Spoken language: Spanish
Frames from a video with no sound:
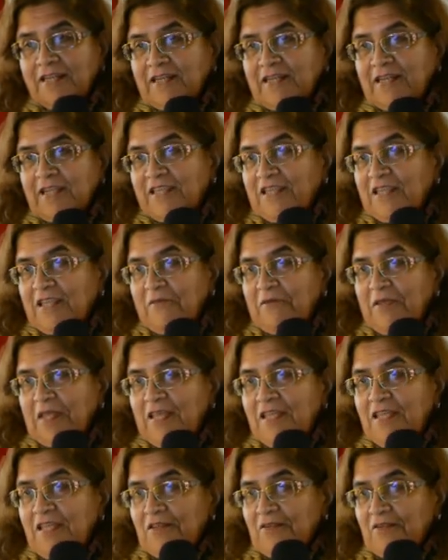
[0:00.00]
que nadie
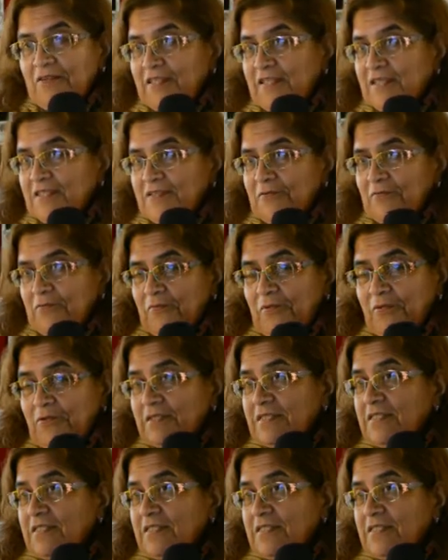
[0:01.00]
había ido hasta ese momento,